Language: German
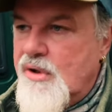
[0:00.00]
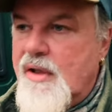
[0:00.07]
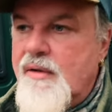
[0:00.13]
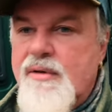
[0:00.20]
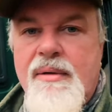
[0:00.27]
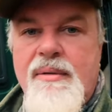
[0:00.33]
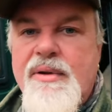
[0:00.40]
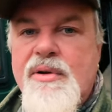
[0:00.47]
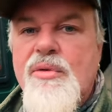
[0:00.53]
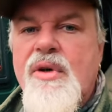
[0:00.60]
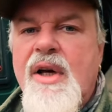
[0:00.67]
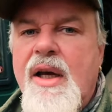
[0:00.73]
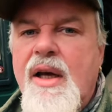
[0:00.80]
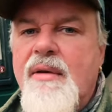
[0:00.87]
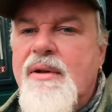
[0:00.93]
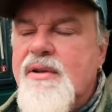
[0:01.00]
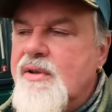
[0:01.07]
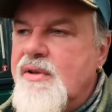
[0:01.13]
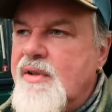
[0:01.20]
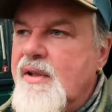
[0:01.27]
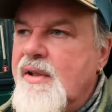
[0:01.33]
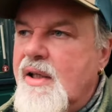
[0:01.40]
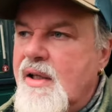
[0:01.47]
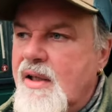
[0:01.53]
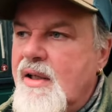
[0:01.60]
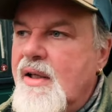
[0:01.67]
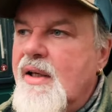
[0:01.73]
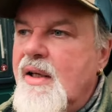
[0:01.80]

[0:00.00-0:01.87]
Okay, was ist denn da,